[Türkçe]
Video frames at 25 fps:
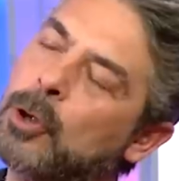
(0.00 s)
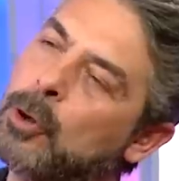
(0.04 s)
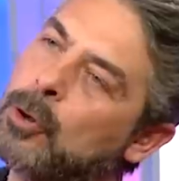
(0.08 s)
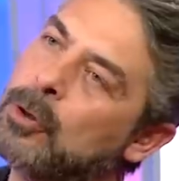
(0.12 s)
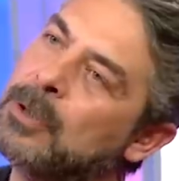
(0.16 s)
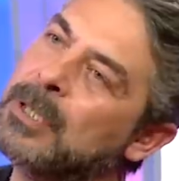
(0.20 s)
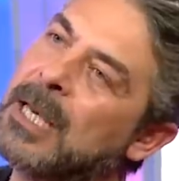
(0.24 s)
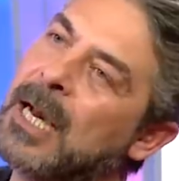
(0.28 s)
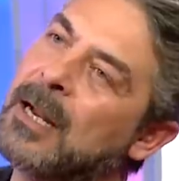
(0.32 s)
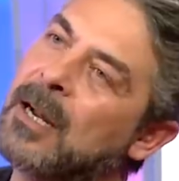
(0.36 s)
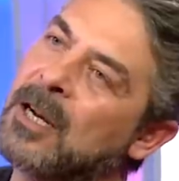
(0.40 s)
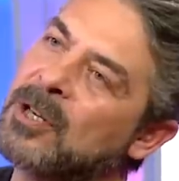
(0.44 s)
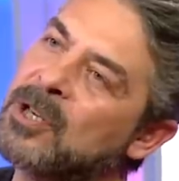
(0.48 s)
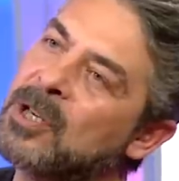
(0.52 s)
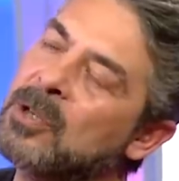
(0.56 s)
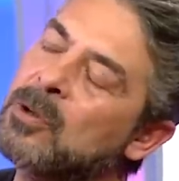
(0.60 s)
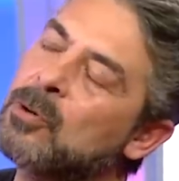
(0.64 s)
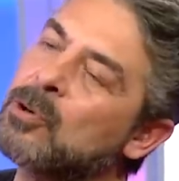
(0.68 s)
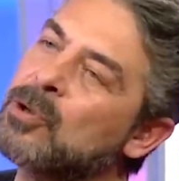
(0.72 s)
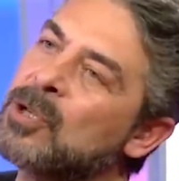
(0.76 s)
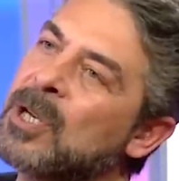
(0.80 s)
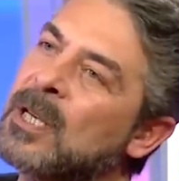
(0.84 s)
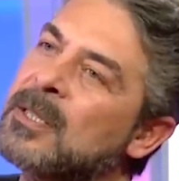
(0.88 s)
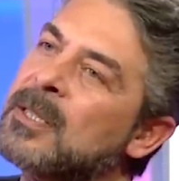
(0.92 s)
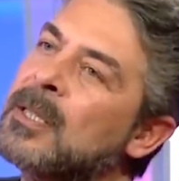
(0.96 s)
de yani Aşkın
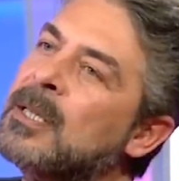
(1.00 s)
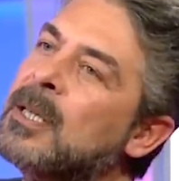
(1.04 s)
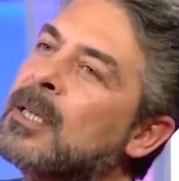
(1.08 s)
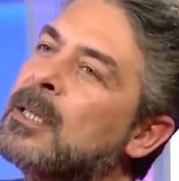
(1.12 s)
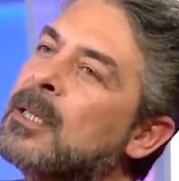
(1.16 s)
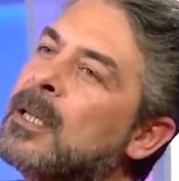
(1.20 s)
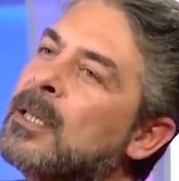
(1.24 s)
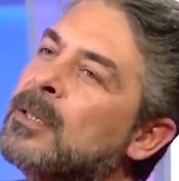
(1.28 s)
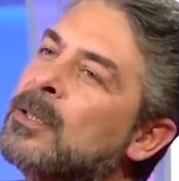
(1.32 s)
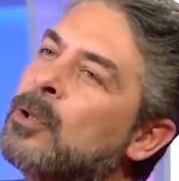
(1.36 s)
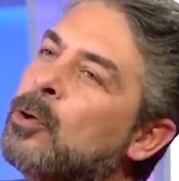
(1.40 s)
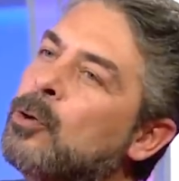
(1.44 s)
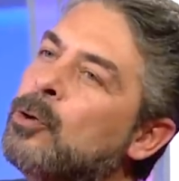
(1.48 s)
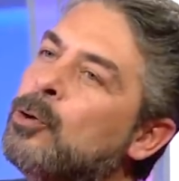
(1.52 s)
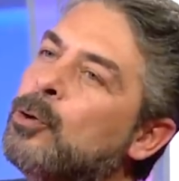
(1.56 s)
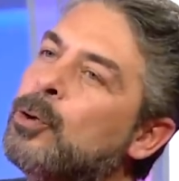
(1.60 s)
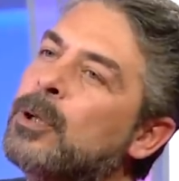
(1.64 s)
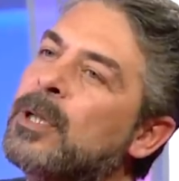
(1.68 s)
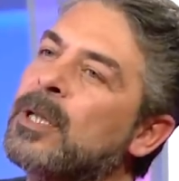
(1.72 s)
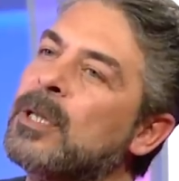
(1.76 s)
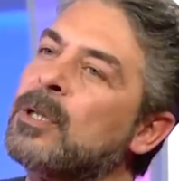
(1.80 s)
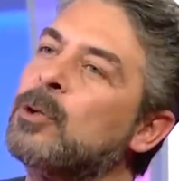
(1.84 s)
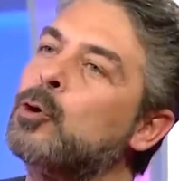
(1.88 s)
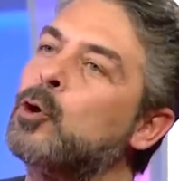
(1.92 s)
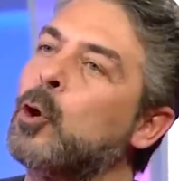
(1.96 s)
Kursağı'nda kalan da
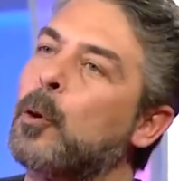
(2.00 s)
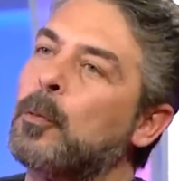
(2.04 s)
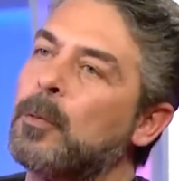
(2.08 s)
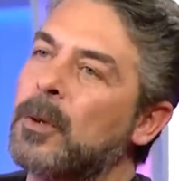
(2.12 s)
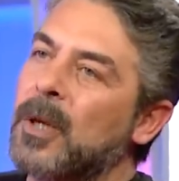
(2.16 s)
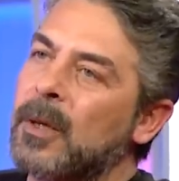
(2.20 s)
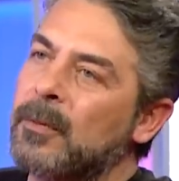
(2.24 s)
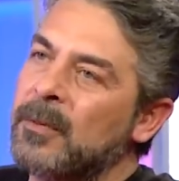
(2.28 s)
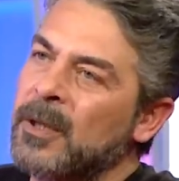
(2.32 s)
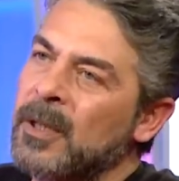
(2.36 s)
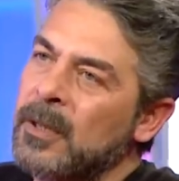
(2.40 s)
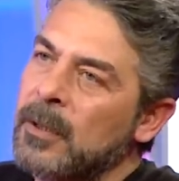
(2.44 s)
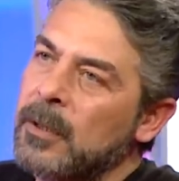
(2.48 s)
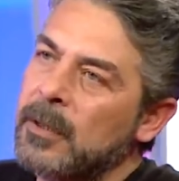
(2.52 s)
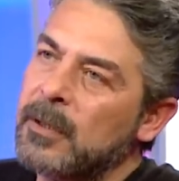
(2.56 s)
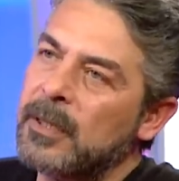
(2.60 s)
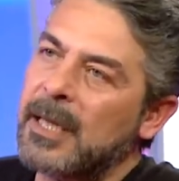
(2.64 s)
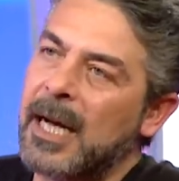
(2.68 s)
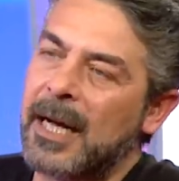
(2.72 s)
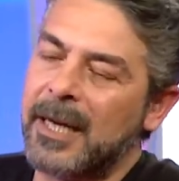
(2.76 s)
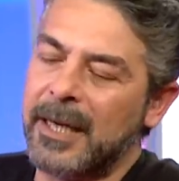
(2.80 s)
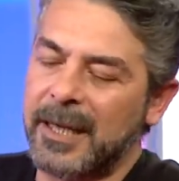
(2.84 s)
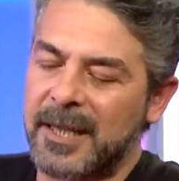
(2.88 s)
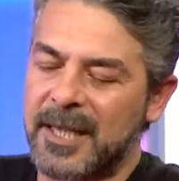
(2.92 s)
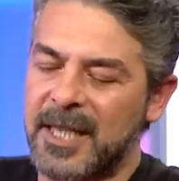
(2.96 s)
öykülerin toplamı.
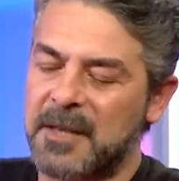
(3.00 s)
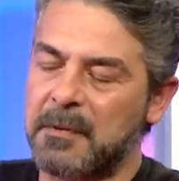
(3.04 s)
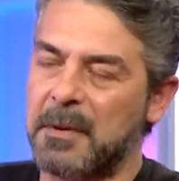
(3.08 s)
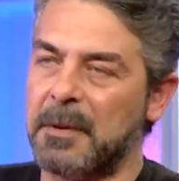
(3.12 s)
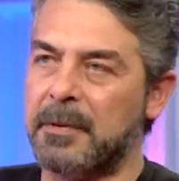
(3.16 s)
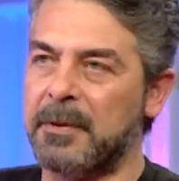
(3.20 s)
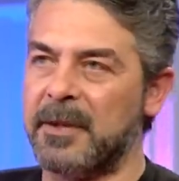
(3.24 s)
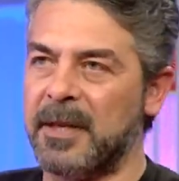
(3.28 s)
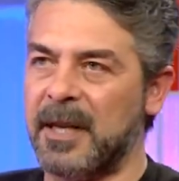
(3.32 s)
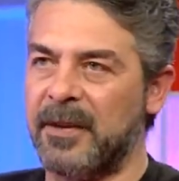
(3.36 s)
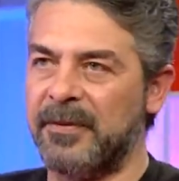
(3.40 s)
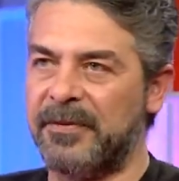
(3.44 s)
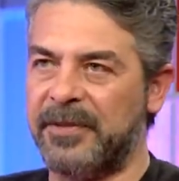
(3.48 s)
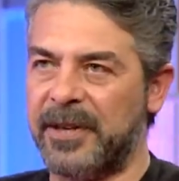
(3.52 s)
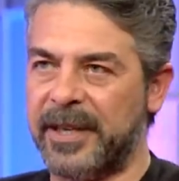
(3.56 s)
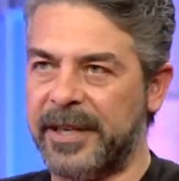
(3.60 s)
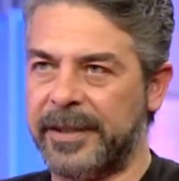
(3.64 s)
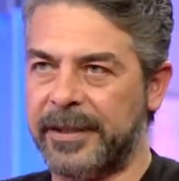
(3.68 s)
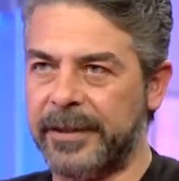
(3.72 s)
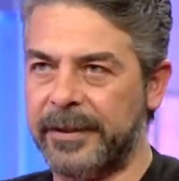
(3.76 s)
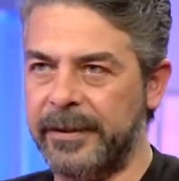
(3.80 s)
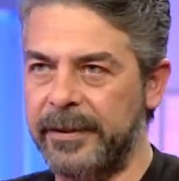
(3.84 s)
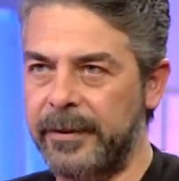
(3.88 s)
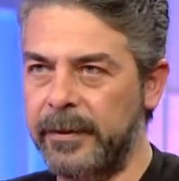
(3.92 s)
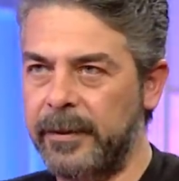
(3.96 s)
Tamam. Yani ikisi birbirinden
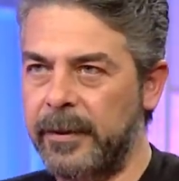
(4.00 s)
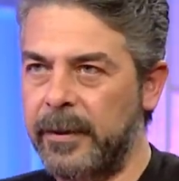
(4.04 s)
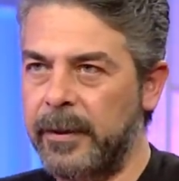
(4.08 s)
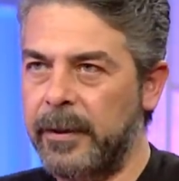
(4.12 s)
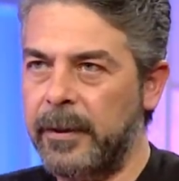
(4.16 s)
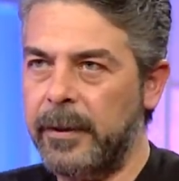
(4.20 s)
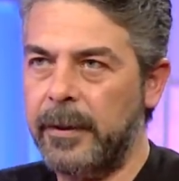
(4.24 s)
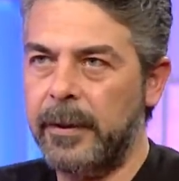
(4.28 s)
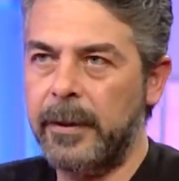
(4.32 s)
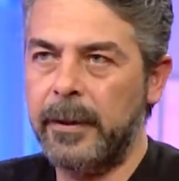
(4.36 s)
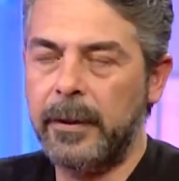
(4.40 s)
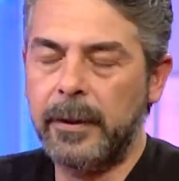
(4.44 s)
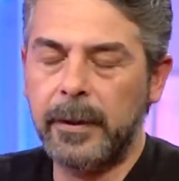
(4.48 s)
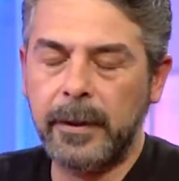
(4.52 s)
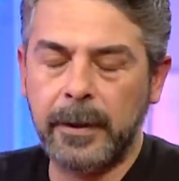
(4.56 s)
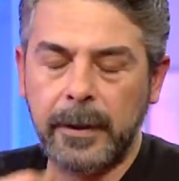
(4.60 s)
farklı. Evet.